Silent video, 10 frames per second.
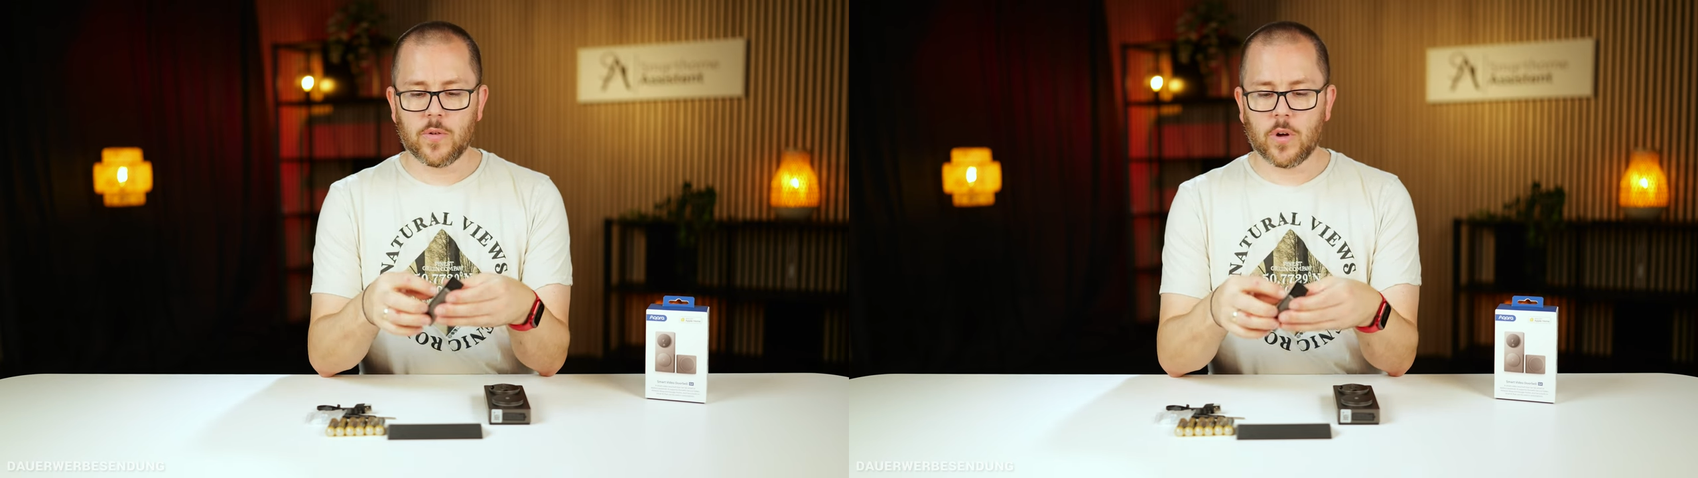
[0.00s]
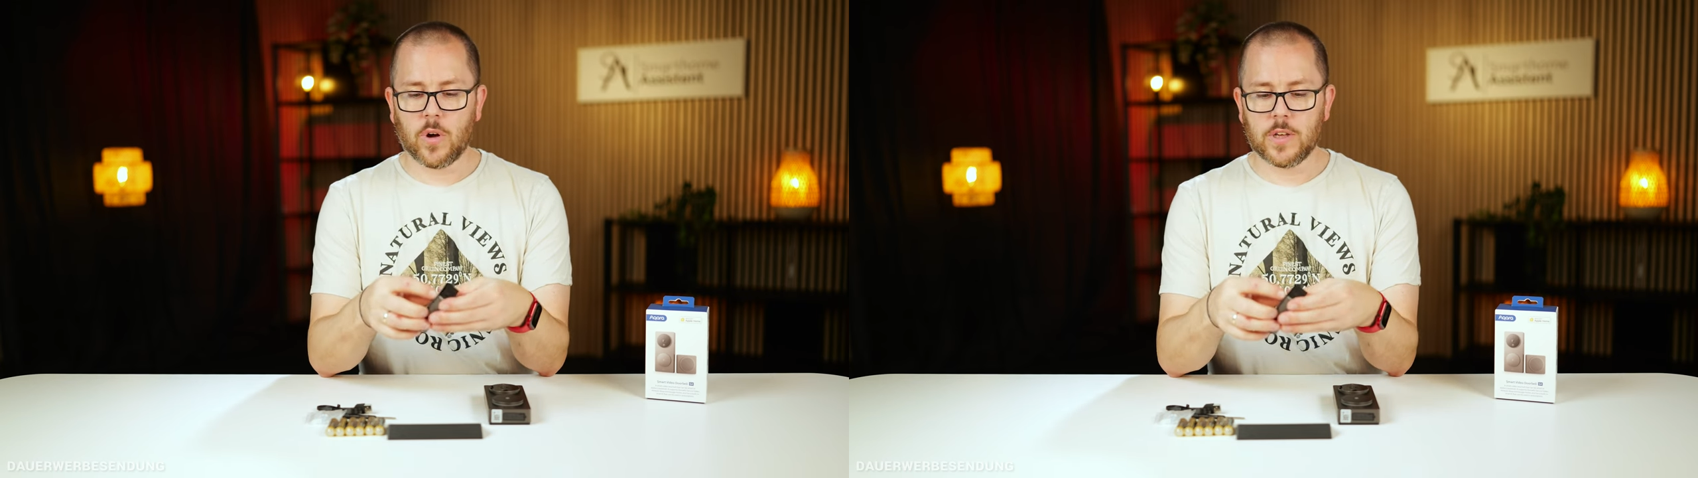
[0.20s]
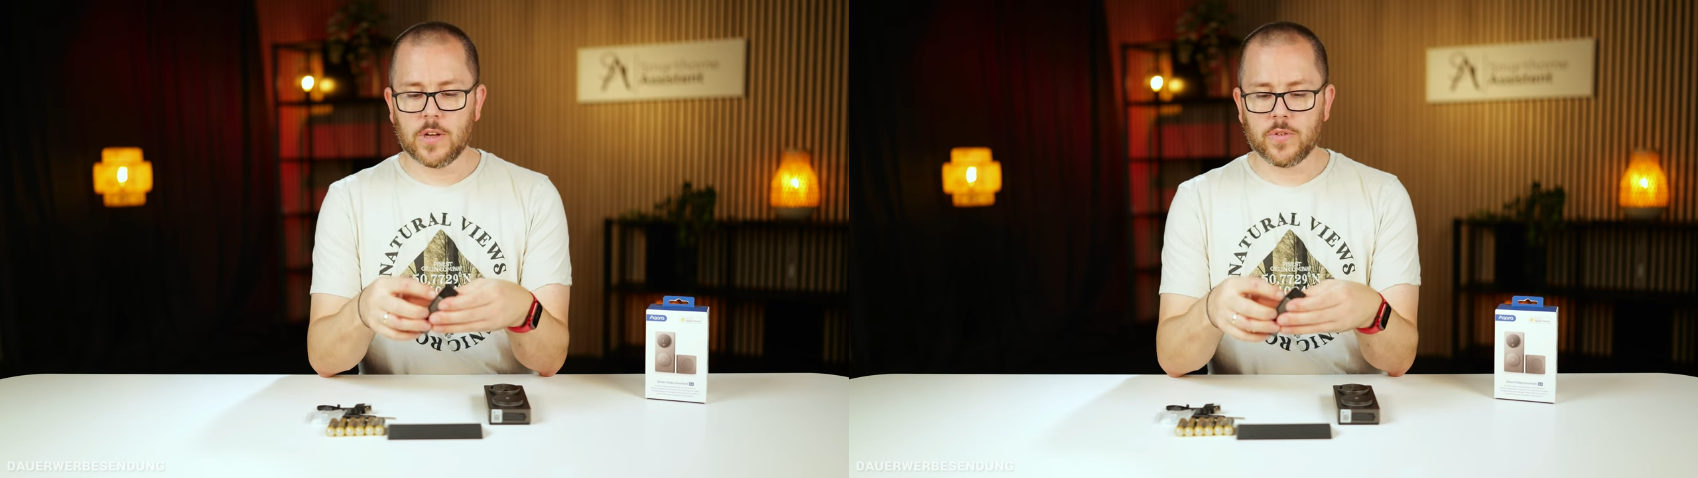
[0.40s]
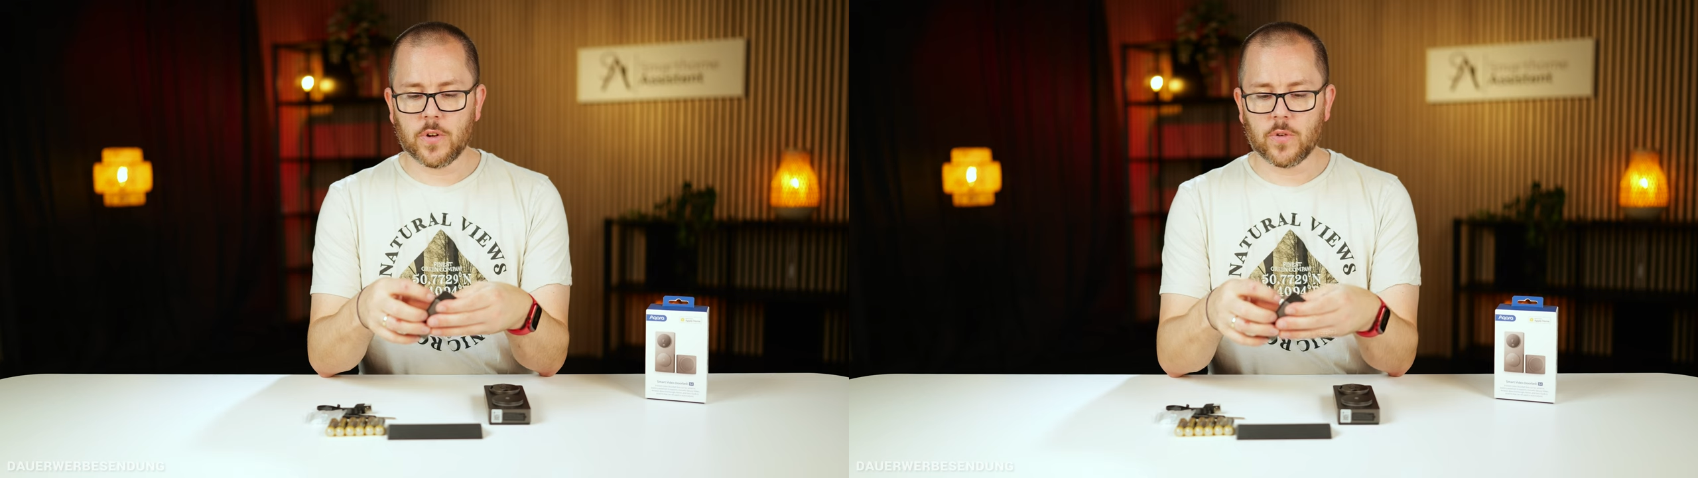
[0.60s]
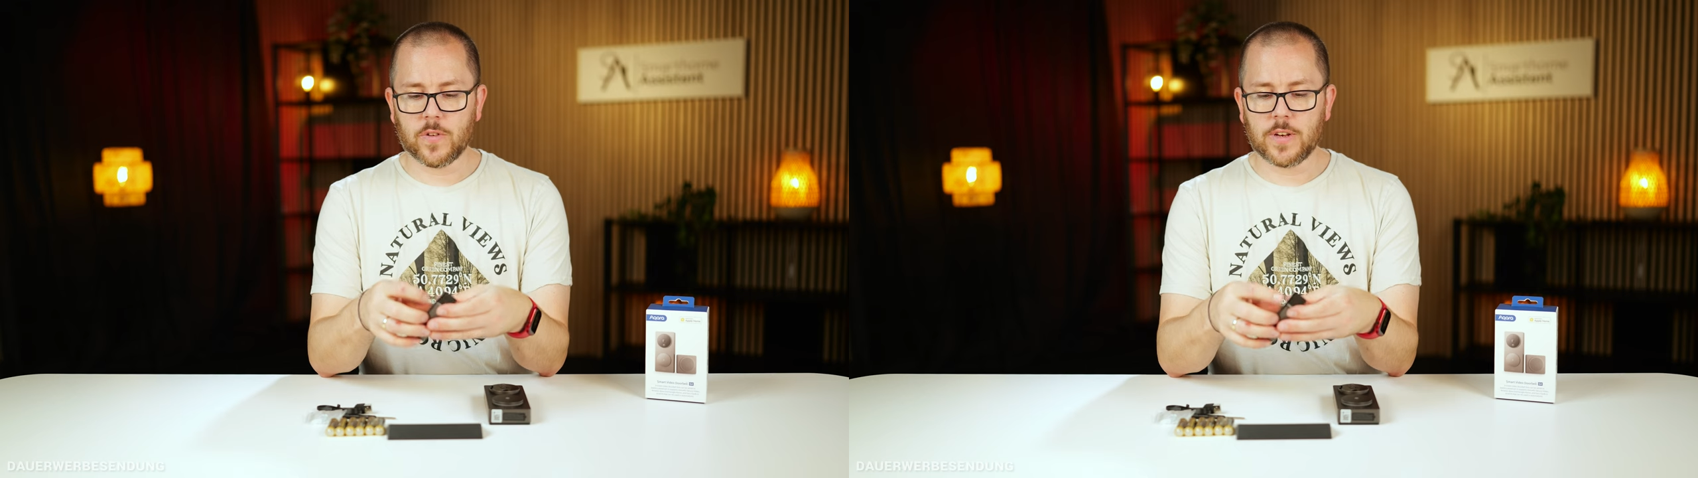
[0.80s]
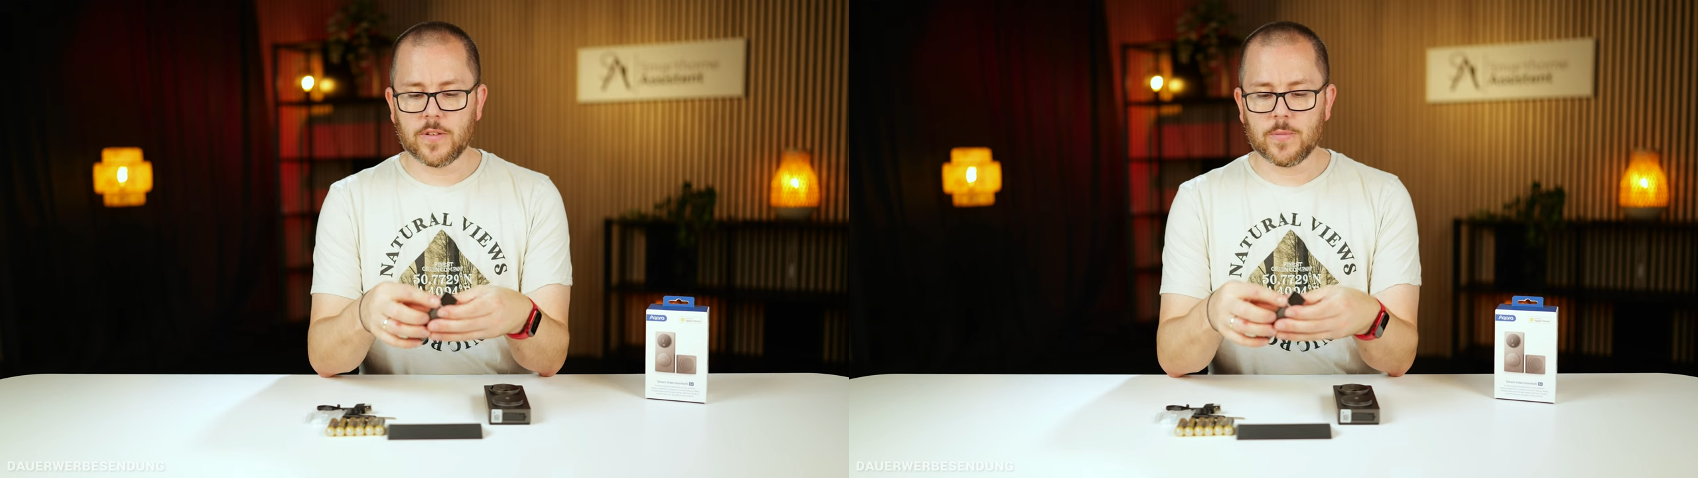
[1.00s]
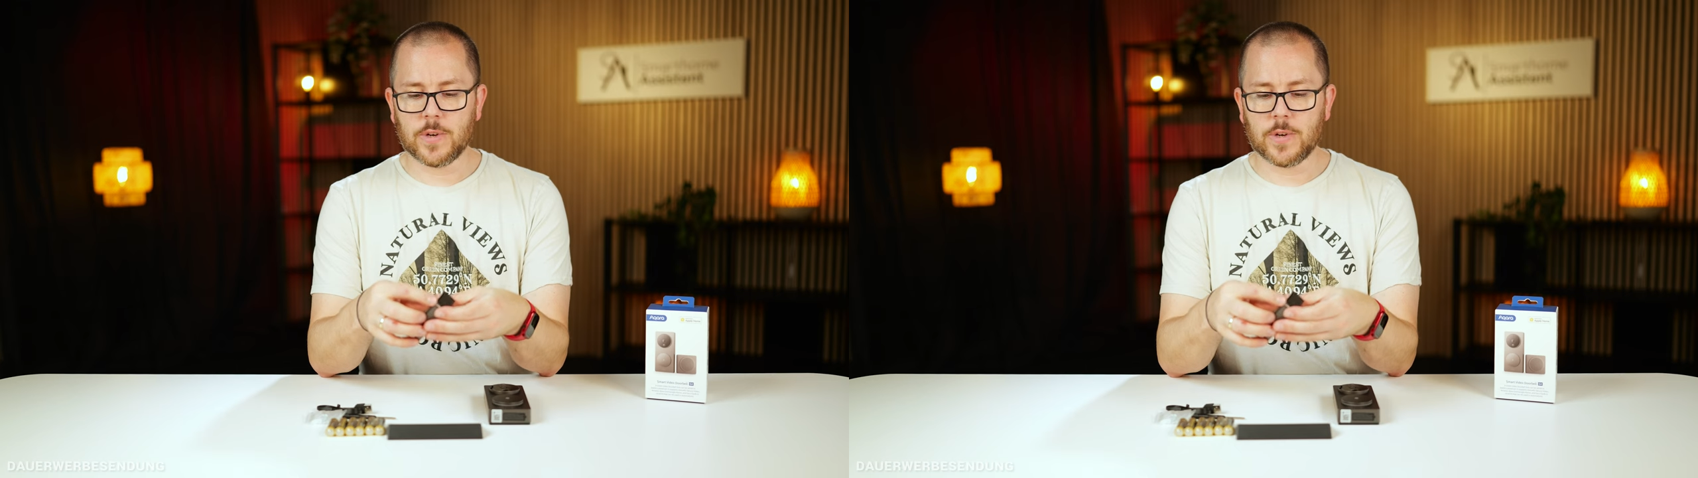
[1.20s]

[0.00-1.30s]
Und auch hier auf der Rückseite sieht